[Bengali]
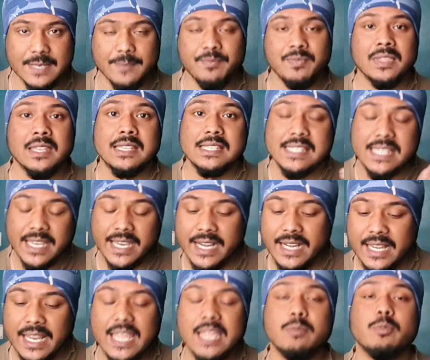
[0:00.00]
গেছে
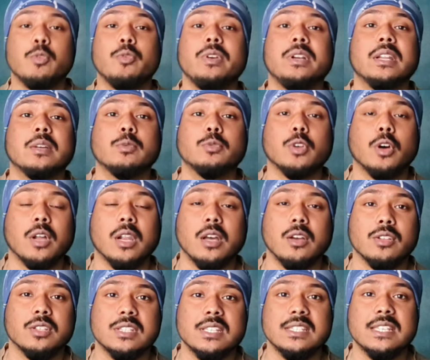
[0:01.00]
সেকেন্ড এই মুভিটা ধরা
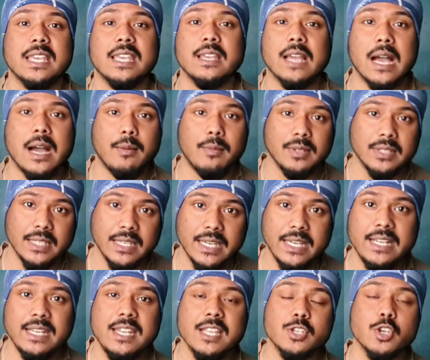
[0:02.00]
হচ্ছে যে আমাদের
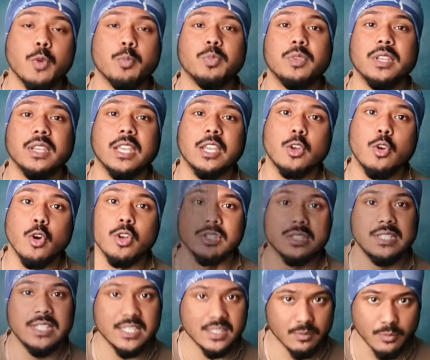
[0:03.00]
ইন্ডিয়া সবথেকে
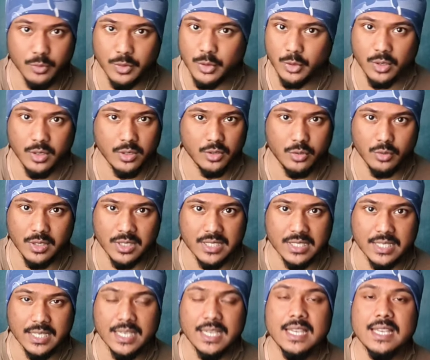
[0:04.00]
কস্টলিয়েস্ট মুভি তৈরি হয়ে
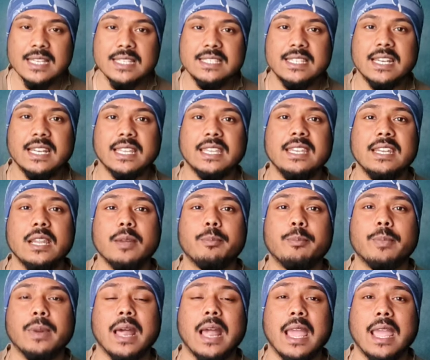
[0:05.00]
চলেছে যেটা কি না
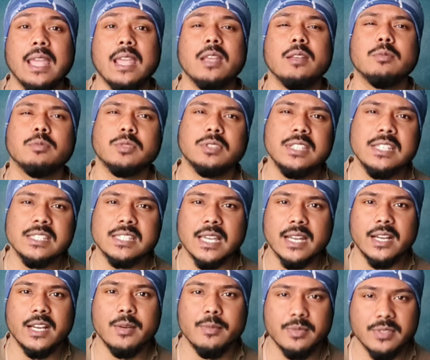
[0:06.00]
প্রায় সিক্স
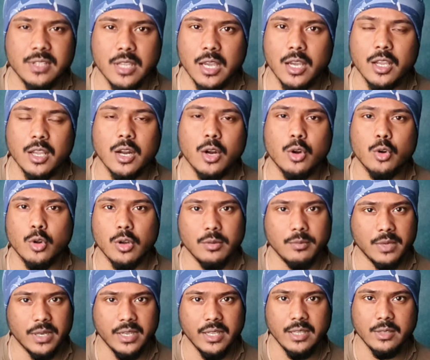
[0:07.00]
হান্ড্রেড কারোর
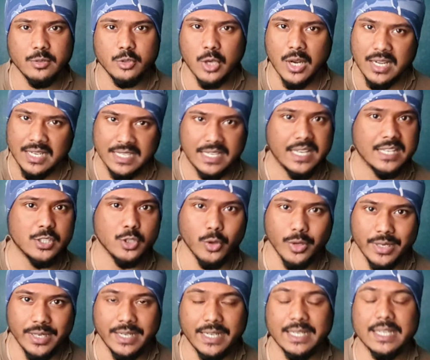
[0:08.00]
মানে ছাড়িয়ে গেছে
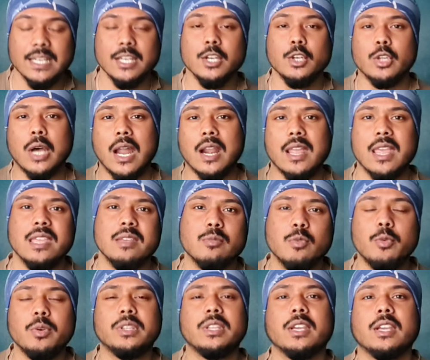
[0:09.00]
অলরেডি আর এই
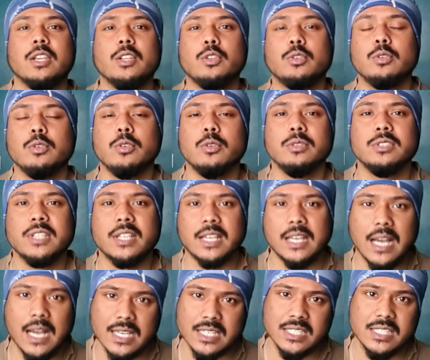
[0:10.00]
মুভিতে কিন্তু যে
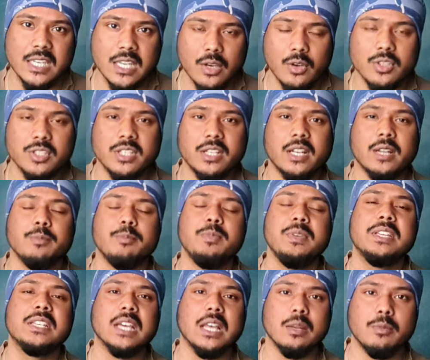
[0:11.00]
কাস্ট নেওয়া হচ্ছে সেটা
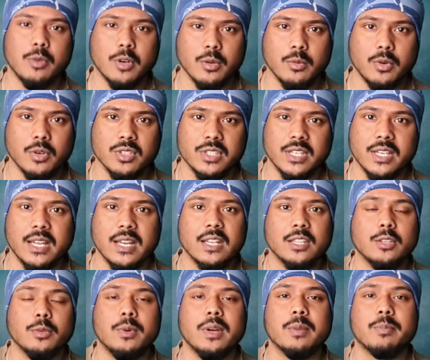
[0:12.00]
বিশাল বড় বড় সেখানে
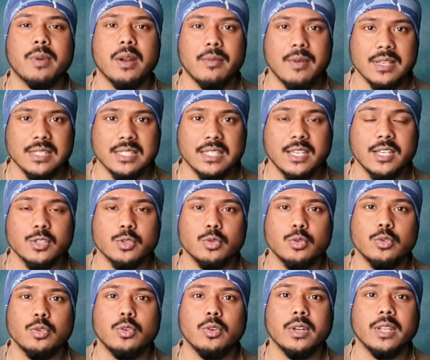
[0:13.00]
তোমার প্রভাস থেকে
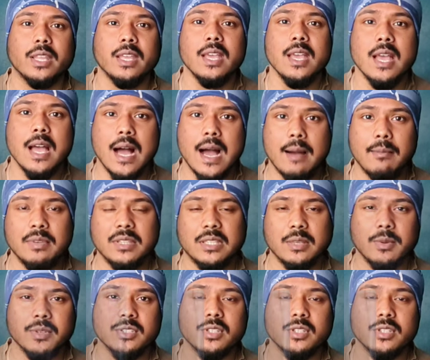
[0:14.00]
শুরু করে অমিতাভ